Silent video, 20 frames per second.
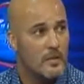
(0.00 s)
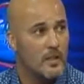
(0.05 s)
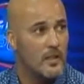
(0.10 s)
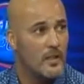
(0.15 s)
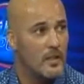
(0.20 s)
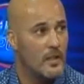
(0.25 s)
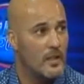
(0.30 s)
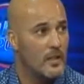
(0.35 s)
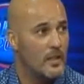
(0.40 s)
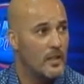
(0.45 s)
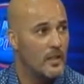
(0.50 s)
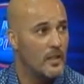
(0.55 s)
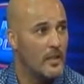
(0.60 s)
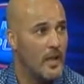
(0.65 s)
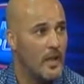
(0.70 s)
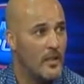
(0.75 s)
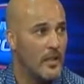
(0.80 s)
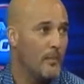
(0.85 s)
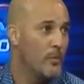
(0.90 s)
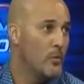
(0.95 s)
eh,
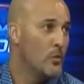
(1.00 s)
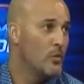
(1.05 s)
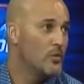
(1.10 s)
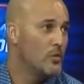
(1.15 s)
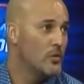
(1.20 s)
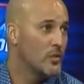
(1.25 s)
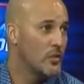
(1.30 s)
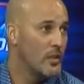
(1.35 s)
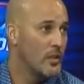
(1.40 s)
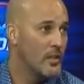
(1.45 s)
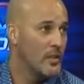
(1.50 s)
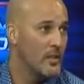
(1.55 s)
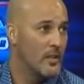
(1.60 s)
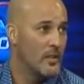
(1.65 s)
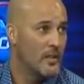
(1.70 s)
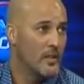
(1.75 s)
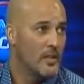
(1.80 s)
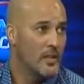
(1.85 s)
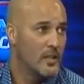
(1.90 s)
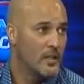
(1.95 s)
a 10 puntos
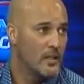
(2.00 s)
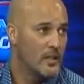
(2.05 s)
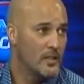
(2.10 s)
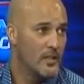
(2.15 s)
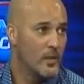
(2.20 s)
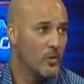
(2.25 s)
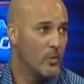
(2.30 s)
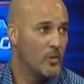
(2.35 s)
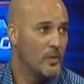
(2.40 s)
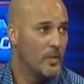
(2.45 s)
del